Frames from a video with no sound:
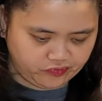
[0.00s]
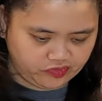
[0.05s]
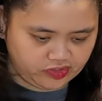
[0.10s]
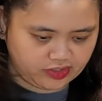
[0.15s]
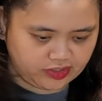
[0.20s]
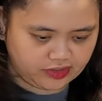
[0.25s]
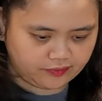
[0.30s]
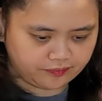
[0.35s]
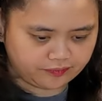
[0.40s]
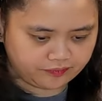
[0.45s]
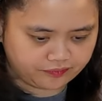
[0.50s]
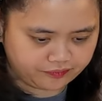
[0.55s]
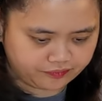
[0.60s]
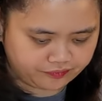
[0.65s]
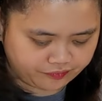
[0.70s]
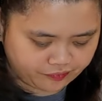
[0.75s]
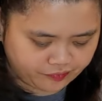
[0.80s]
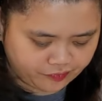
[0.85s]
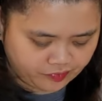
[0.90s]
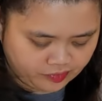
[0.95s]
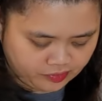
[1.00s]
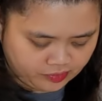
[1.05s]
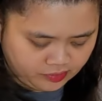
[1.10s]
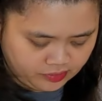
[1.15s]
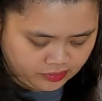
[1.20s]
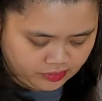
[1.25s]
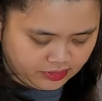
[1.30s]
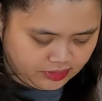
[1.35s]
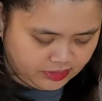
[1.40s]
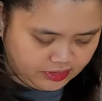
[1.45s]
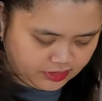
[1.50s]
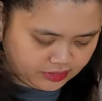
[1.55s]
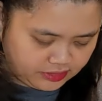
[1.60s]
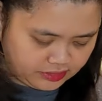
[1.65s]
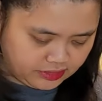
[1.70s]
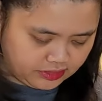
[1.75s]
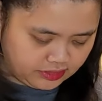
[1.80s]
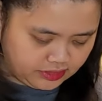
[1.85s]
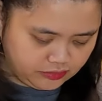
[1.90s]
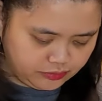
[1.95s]
Yan. And
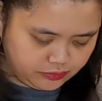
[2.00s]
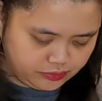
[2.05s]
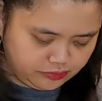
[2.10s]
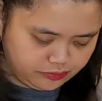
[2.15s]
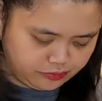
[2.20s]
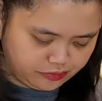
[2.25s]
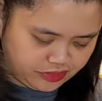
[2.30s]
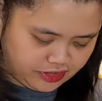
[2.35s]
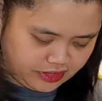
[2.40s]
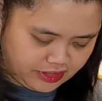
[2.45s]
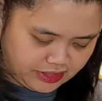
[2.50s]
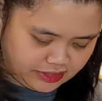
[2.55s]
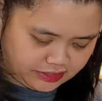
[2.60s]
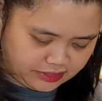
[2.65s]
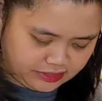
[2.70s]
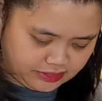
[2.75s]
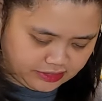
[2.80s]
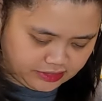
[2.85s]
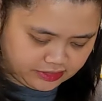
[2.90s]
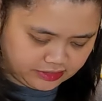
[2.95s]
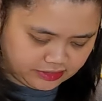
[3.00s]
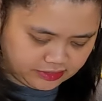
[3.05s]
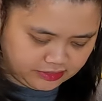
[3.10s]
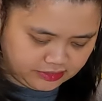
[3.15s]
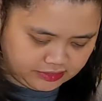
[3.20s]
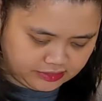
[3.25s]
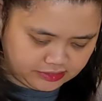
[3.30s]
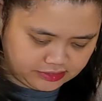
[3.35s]
then, haluin muna natin.